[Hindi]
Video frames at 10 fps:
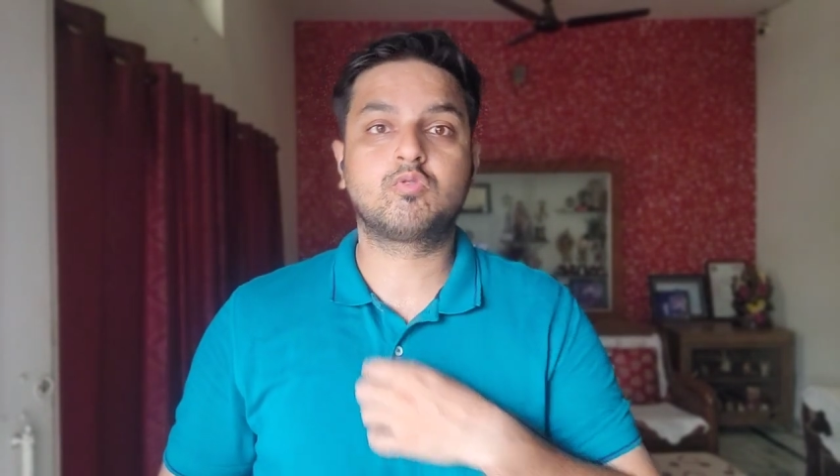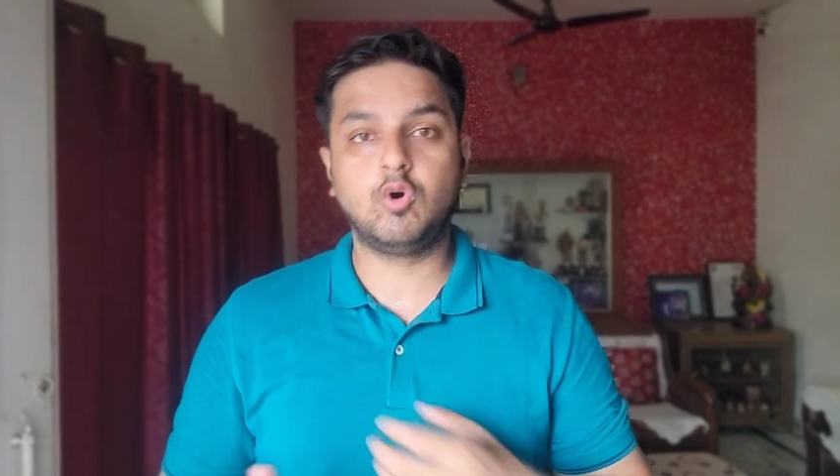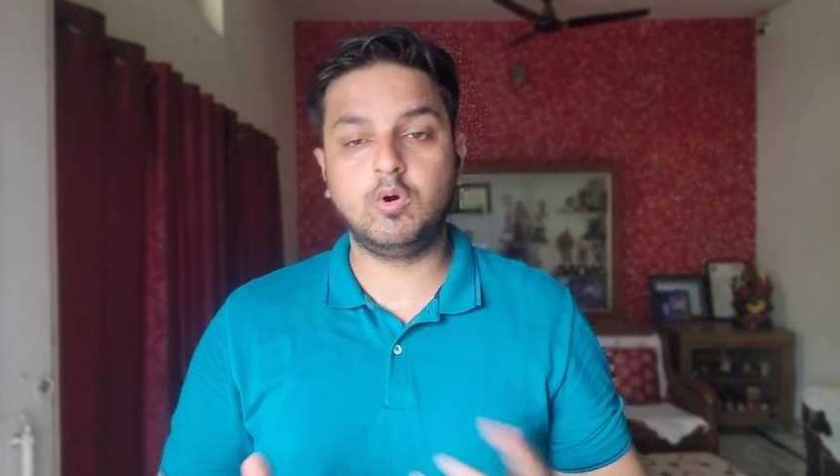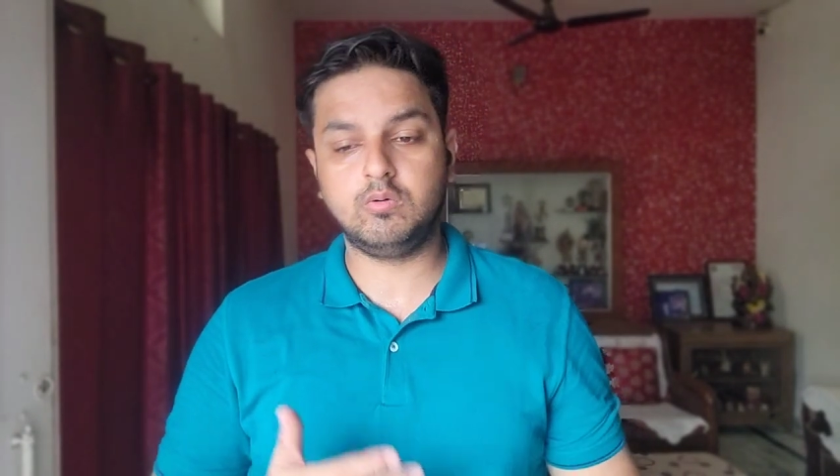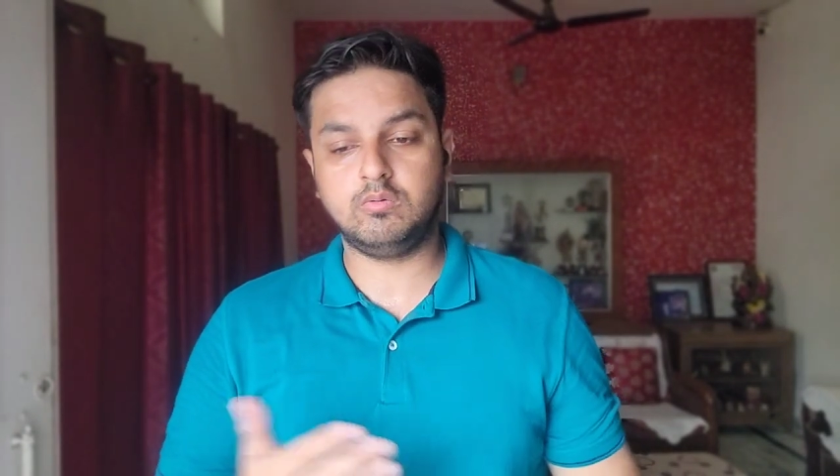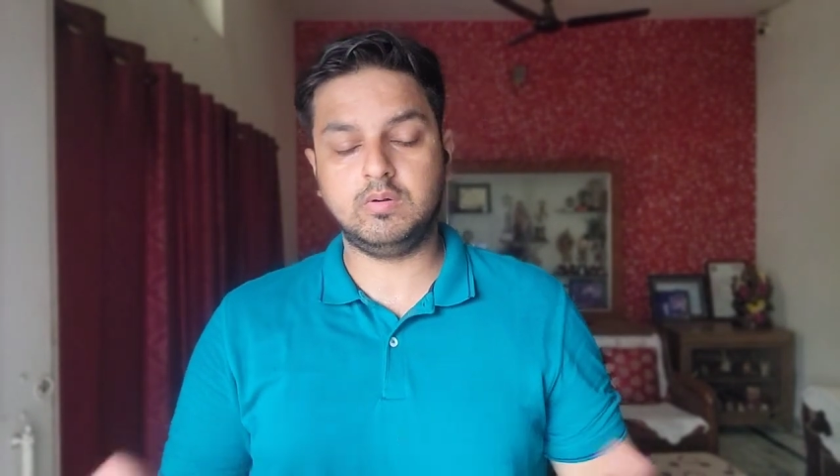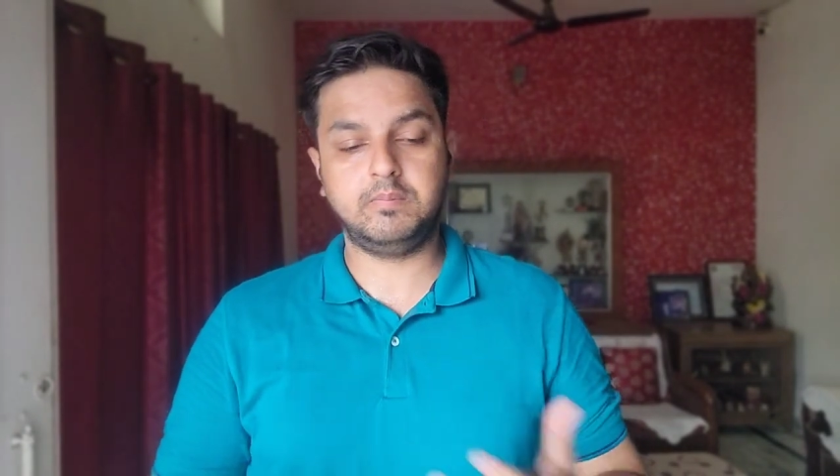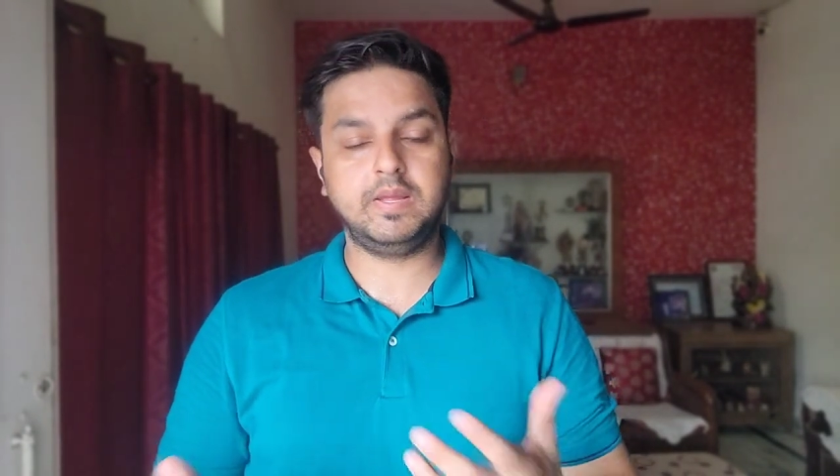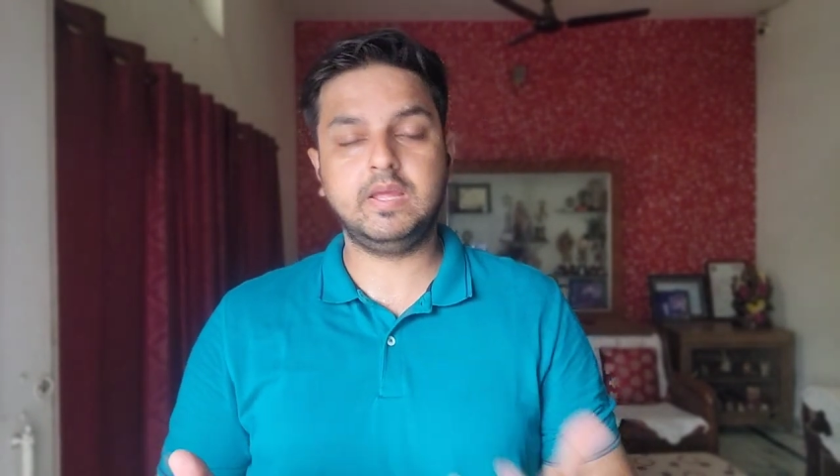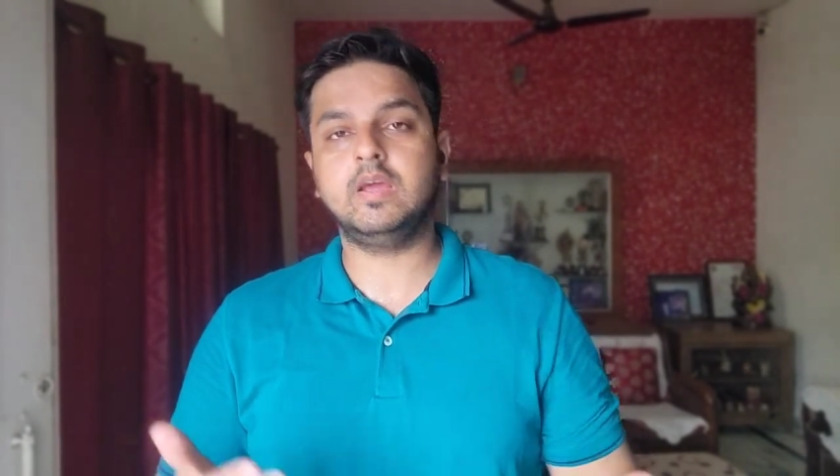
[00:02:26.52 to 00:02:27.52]
को
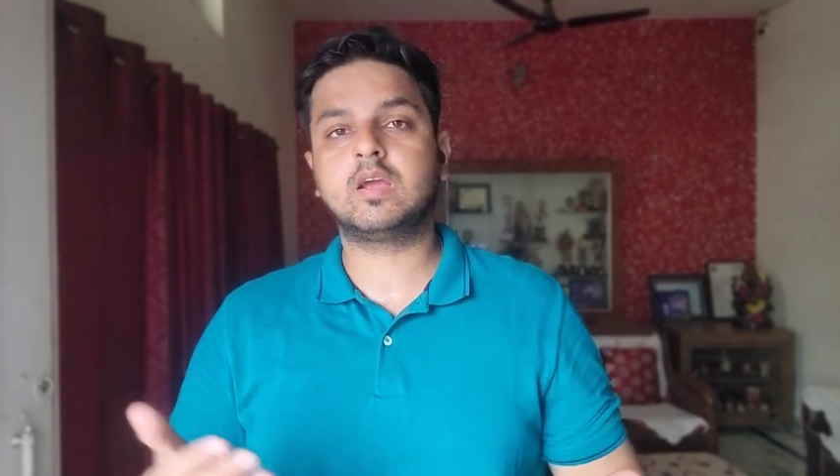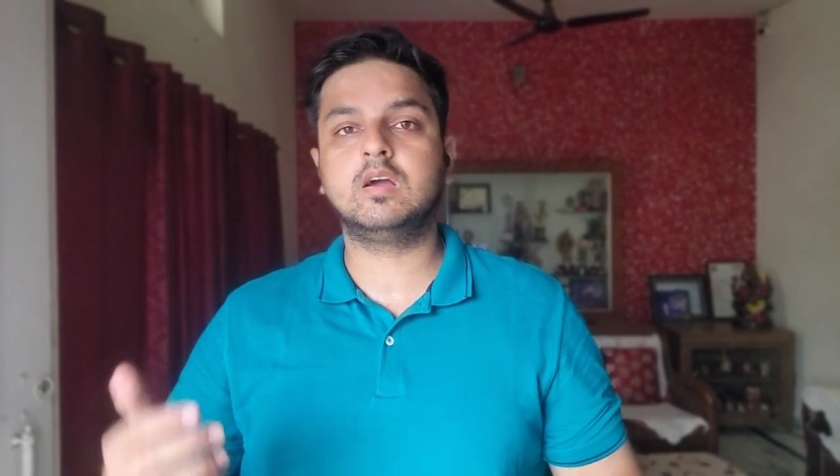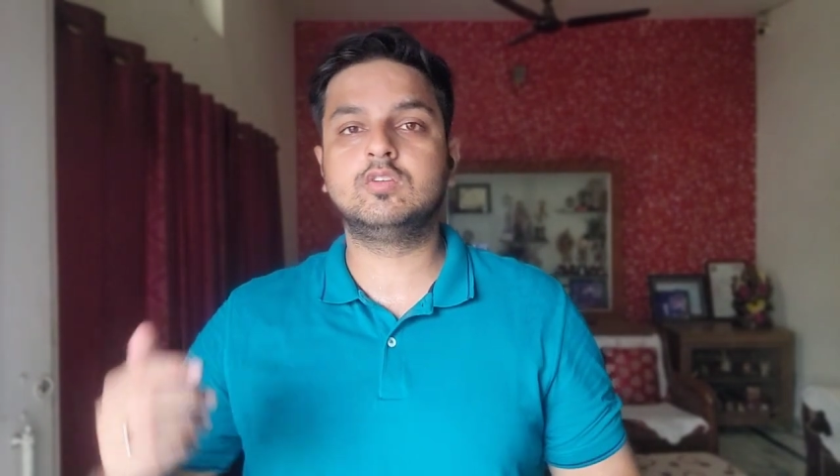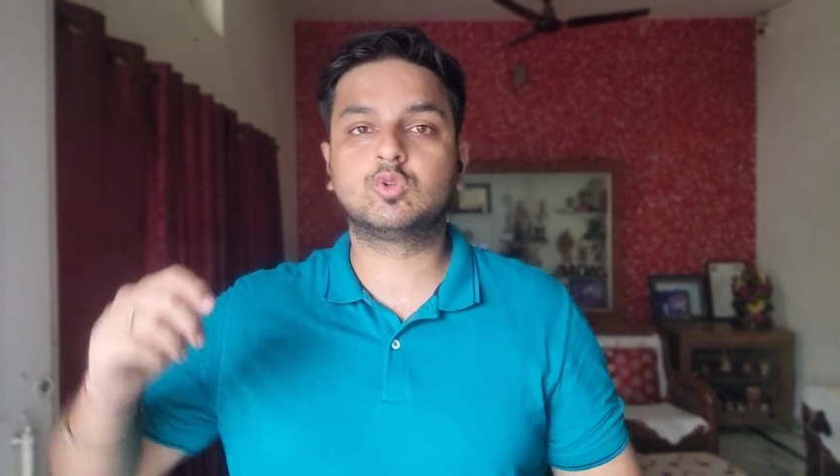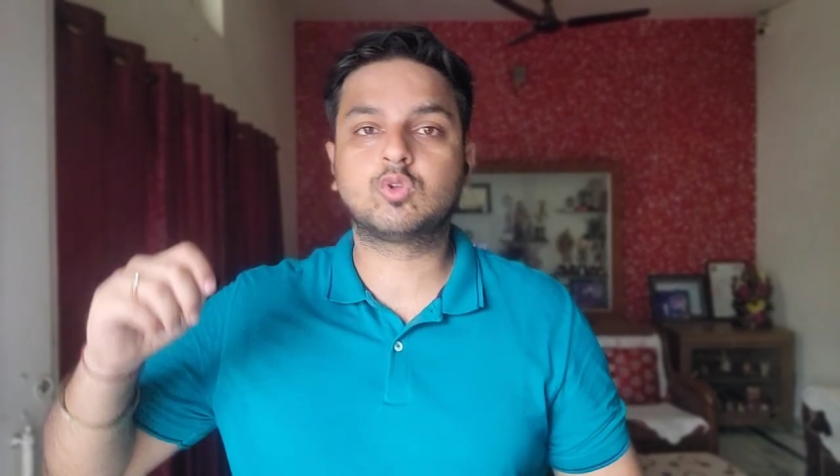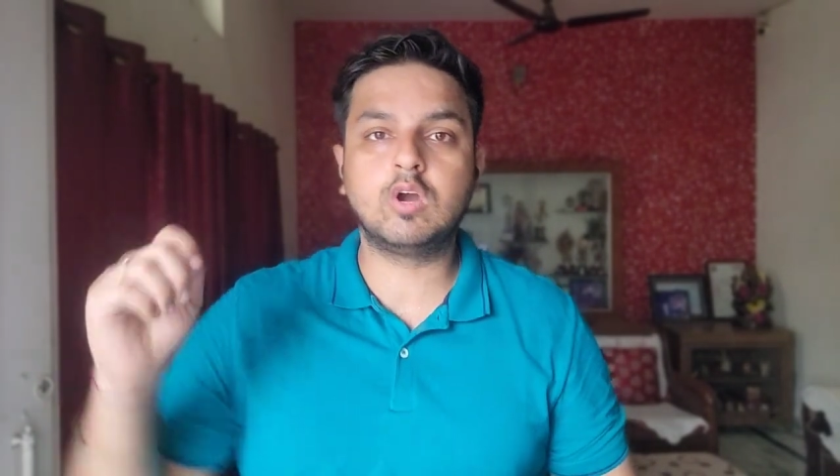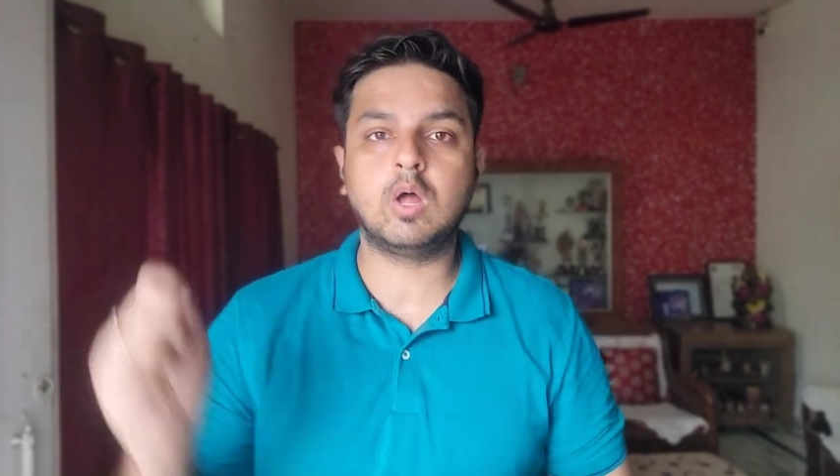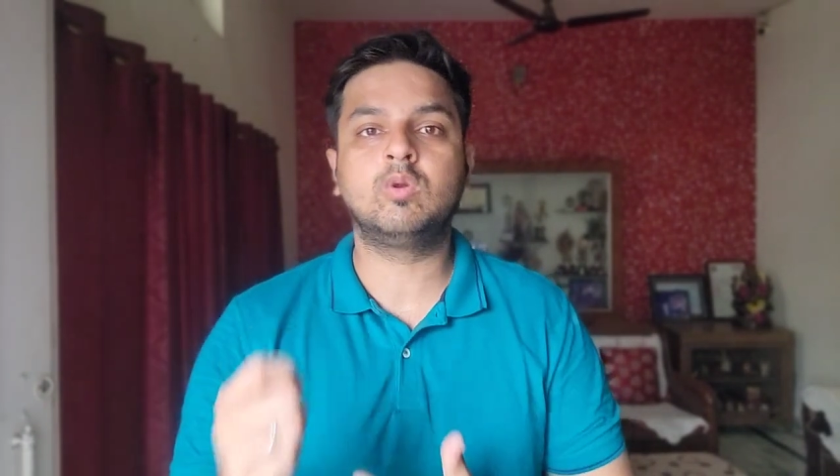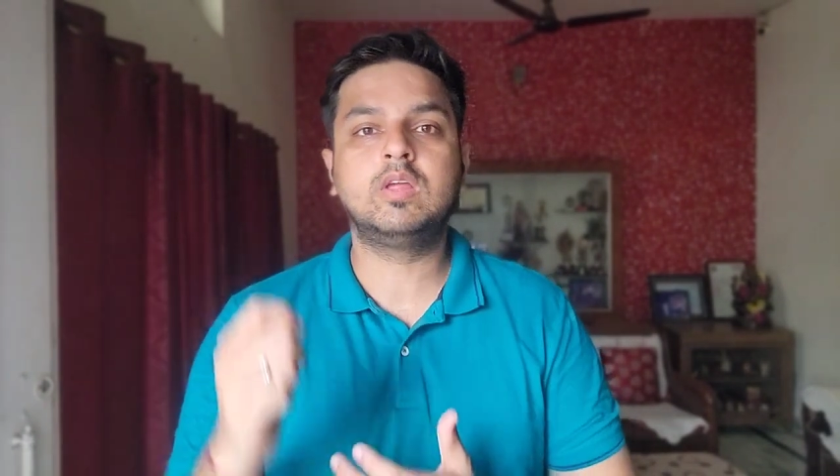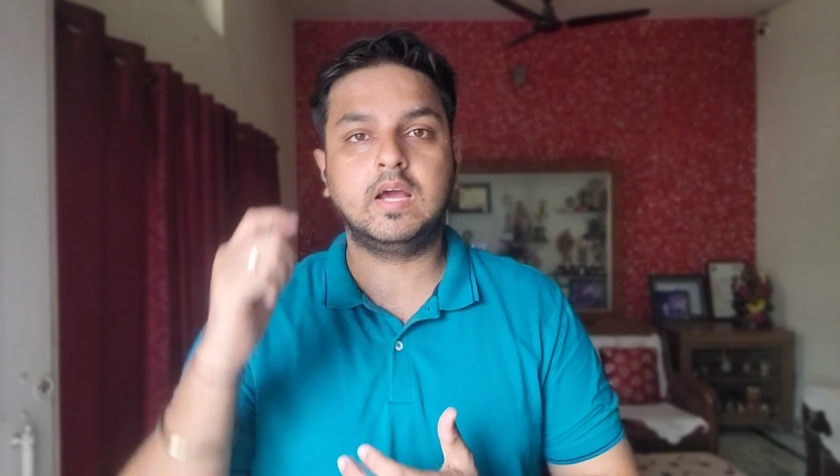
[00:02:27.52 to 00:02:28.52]
भी एक जो थ्रो
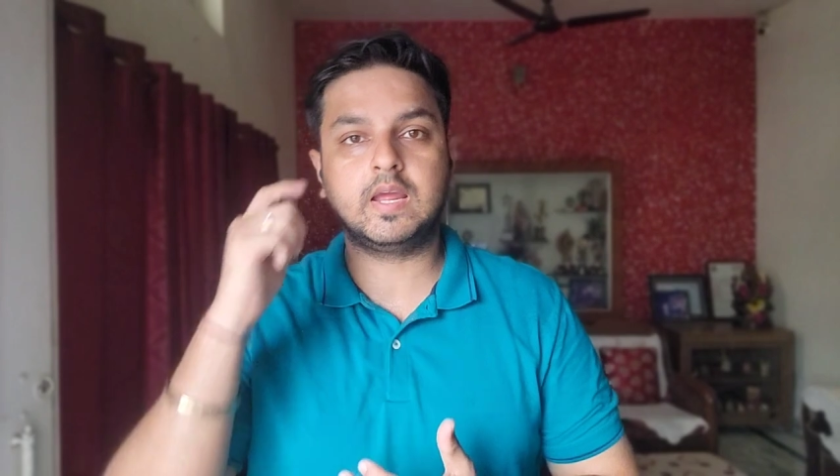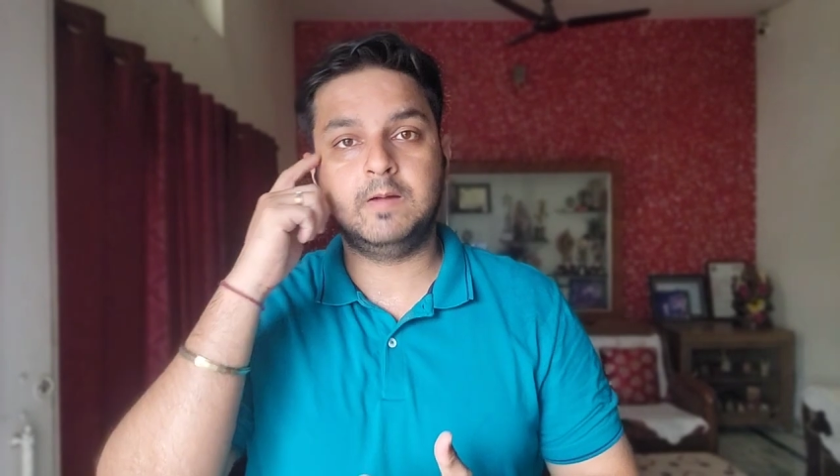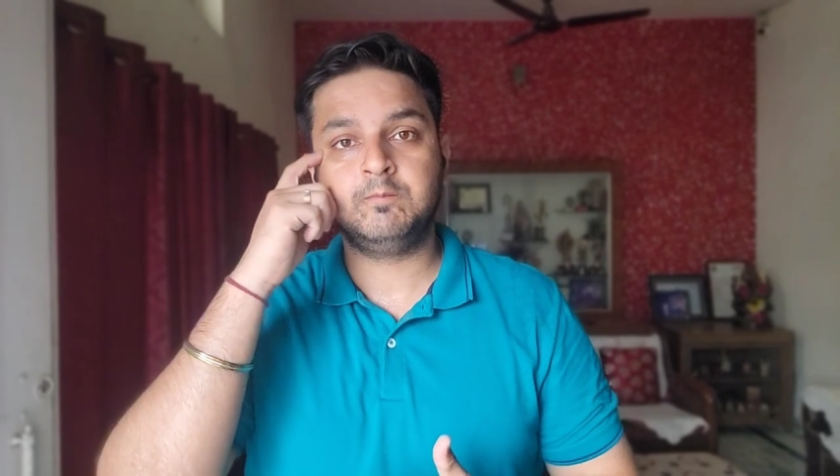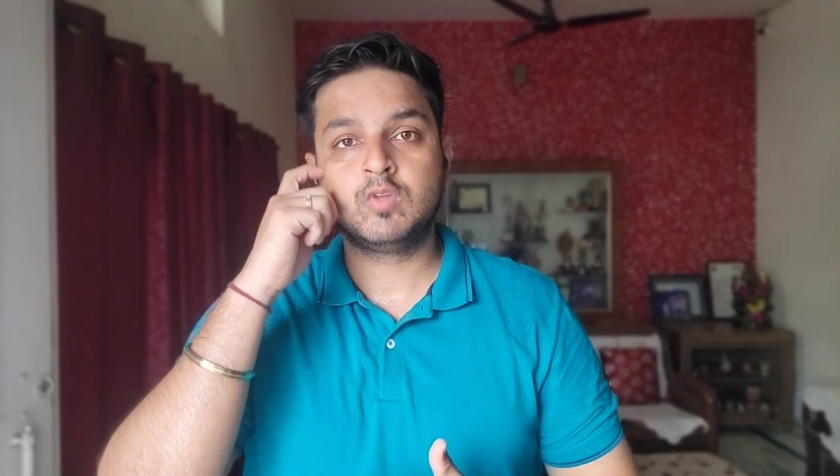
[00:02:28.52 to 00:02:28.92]
डाउन किया गया